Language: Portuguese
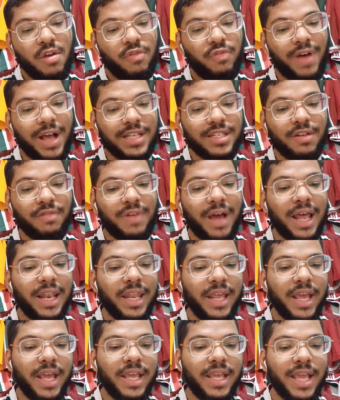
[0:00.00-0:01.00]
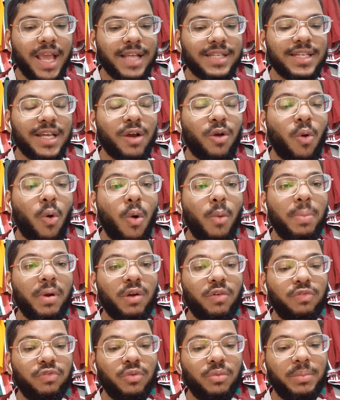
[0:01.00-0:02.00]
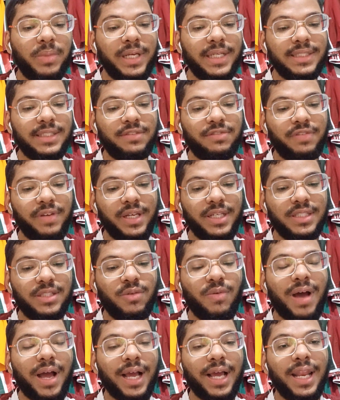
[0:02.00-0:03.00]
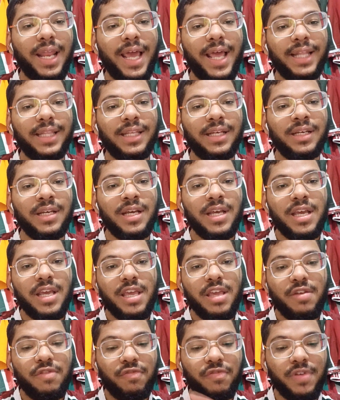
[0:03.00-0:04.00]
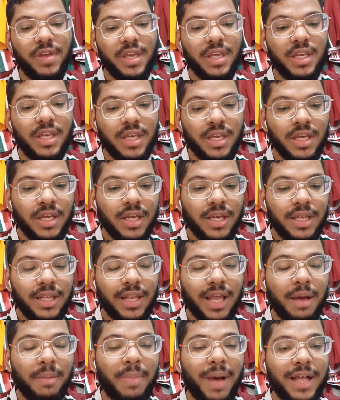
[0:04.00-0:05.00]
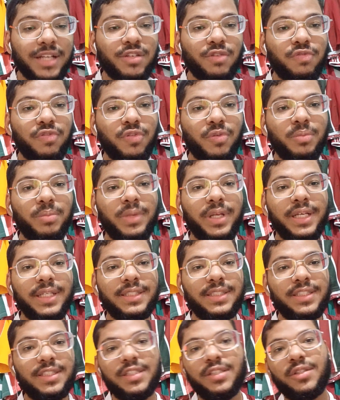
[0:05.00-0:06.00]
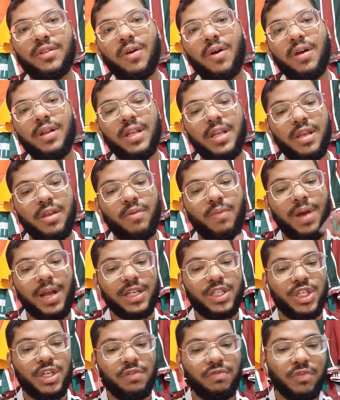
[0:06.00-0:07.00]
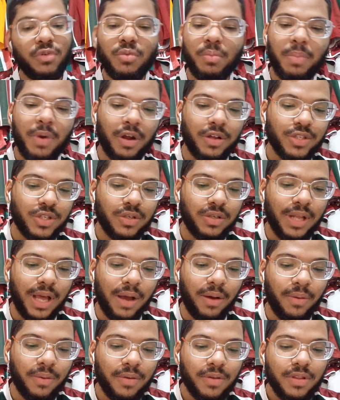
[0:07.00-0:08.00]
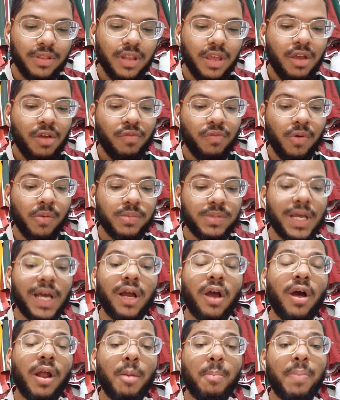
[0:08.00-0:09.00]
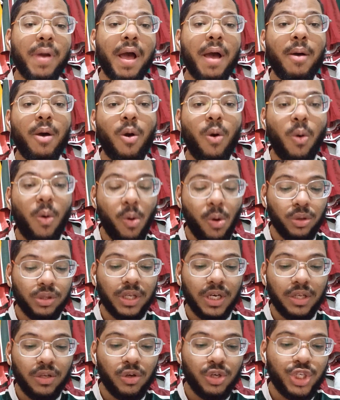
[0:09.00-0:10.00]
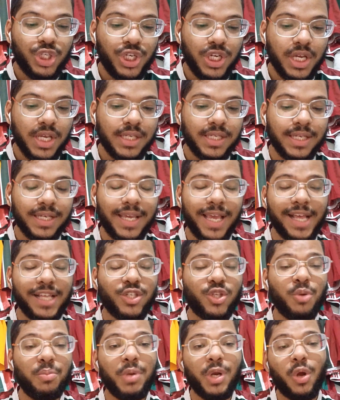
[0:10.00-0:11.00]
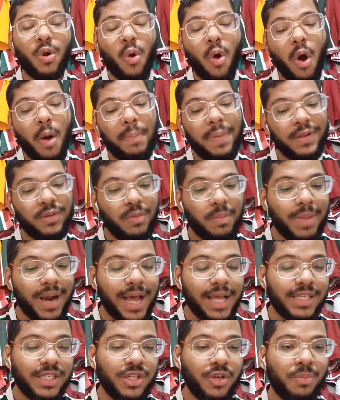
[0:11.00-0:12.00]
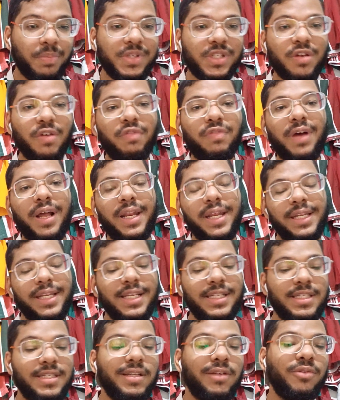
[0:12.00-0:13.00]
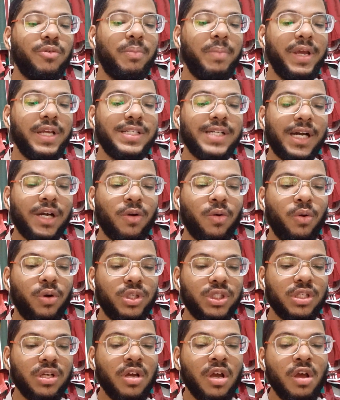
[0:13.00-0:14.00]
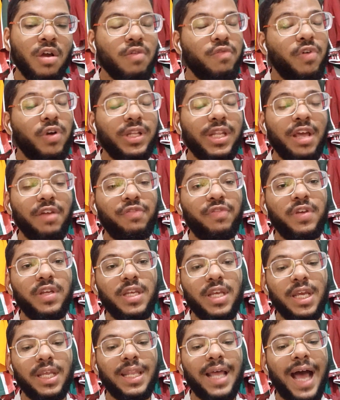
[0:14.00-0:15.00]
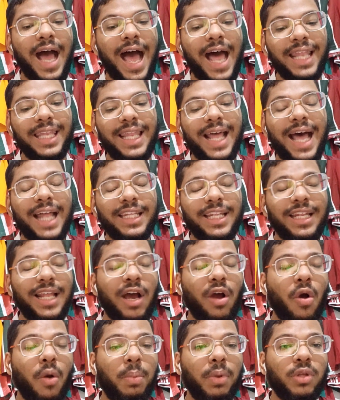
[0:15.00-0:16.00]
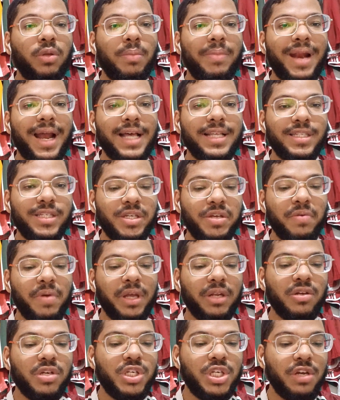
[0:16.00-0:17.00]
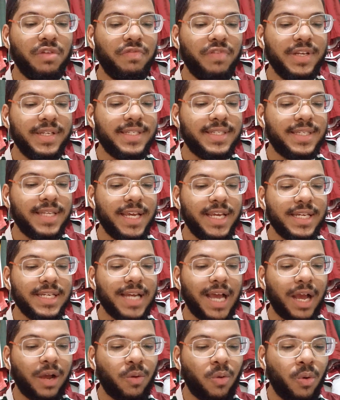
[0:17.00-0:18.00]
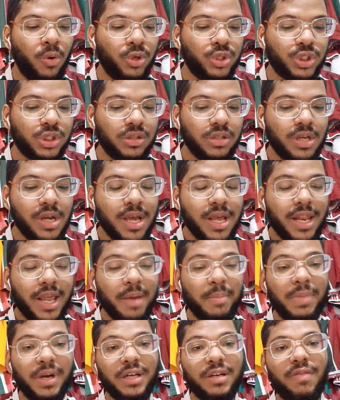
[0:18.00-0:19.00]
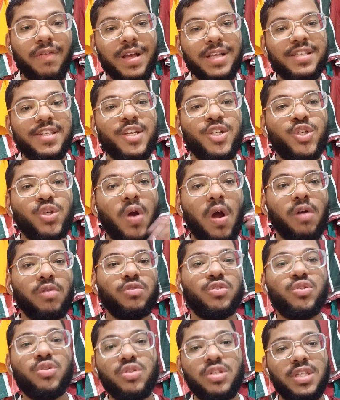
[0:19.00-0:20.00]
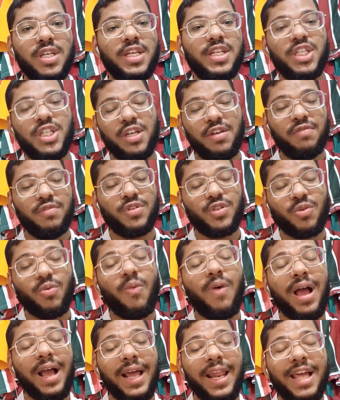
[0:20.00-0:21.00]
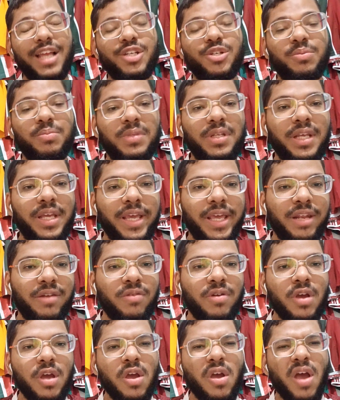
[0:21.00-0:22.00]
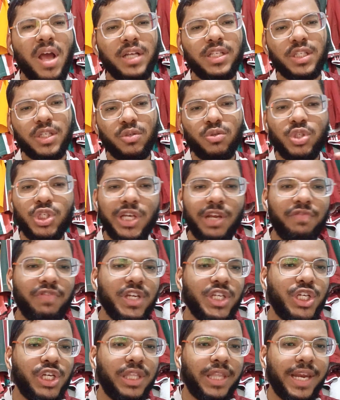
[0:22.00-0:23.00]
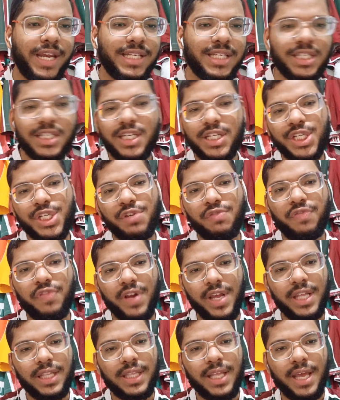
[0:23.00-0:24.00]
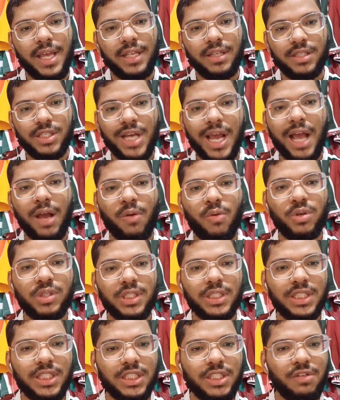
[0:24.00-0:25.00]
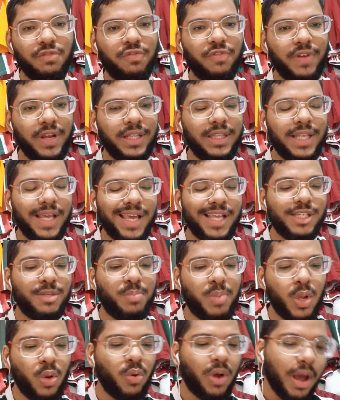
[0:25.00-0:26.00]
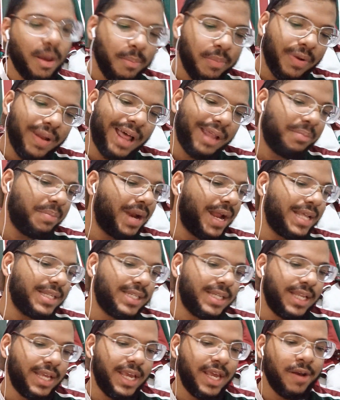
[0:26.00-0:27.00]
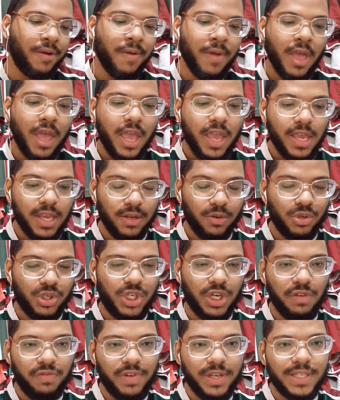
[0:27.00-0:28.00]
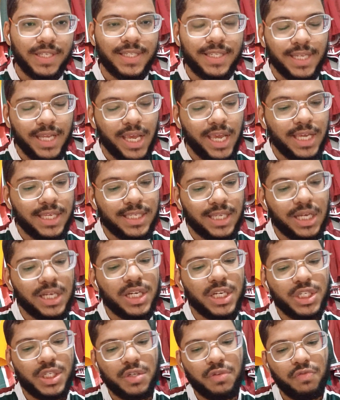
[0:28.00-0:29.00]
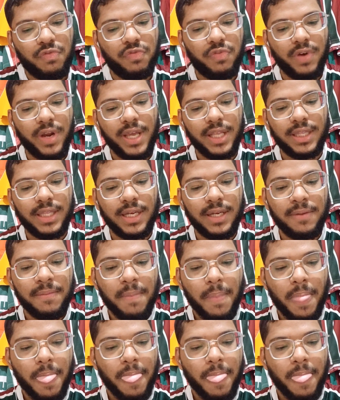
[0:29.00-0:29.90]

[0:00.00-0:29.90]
faça valer aí essa compra que o Fluminense fez do atleta e vingue na base do Fluminense se torne aí um ativo no profissional. Vamos agora para outra notícia que é sobre Copa do Brasil, por isso que eu falei desse ano no mês de agosto. Foi definida a data da Copa do Brasil, é no dia 26 de agosto. Lembrando que vai ser jogos suscetíveis com o Atlético Mineiro, Acho que no dia 23 a gente enfrenta, de agosto, a gente enfrenta eles pelo Campeonato Brasileiro e no dia 26 a gente enfrenta